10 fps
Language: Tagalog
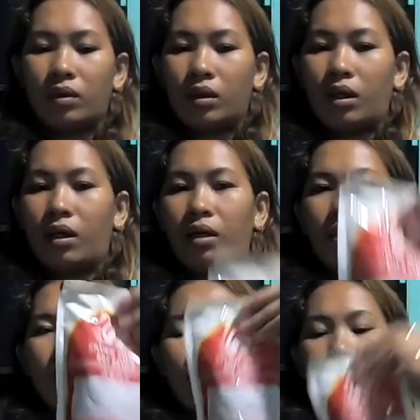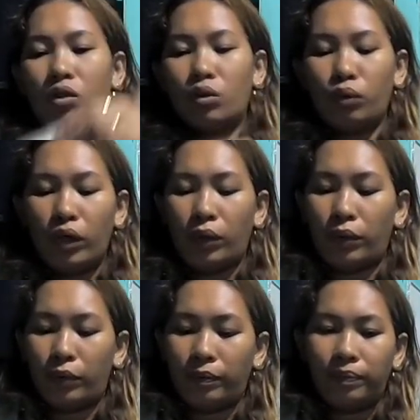Then, tuyo.
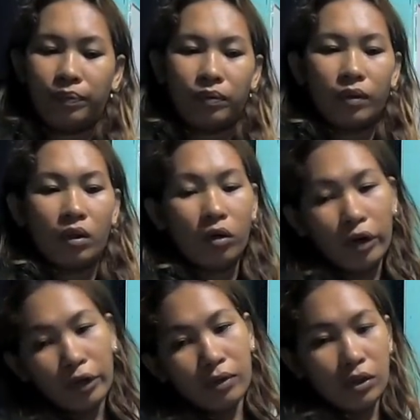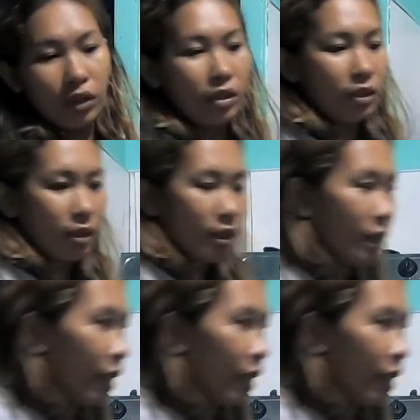Or yung soy sauce,